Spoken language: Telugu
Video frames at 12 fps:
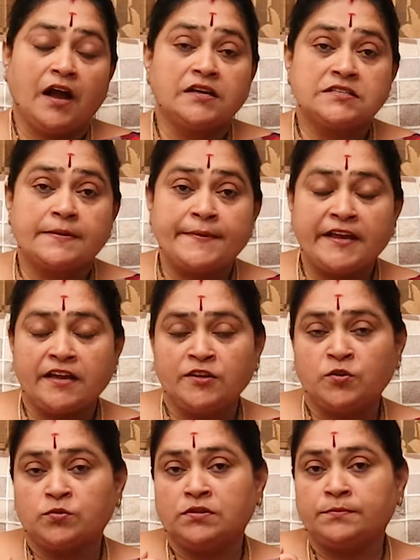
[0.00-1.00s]
ఆ
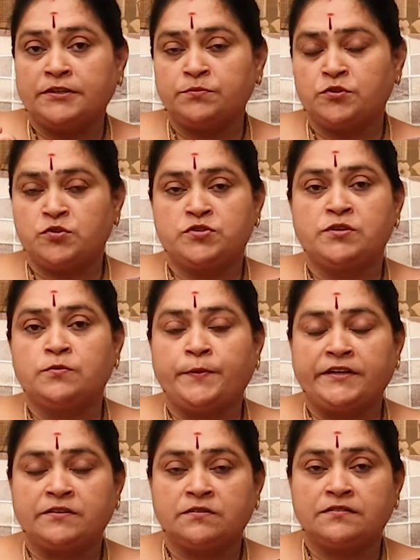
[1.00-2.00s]
సమయాన్ని కూడా మనం దృష్టిలో
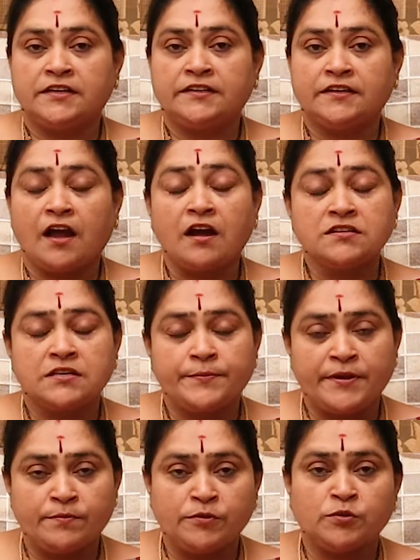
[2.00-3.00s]
పెట్టుకోవాలి ఆ
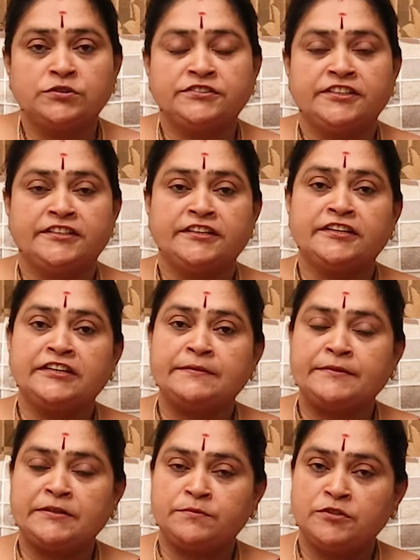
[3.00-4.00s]
సమయంలో వస్తేనే అంటే
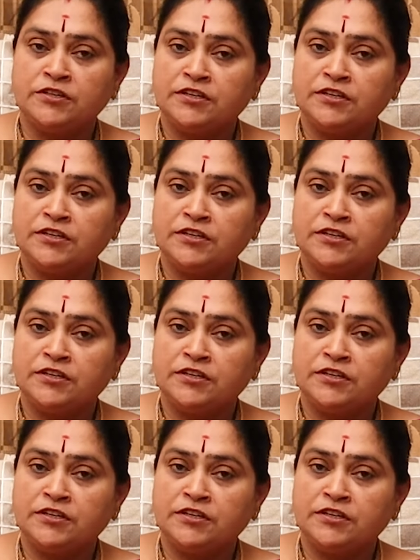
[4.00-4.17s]
మనం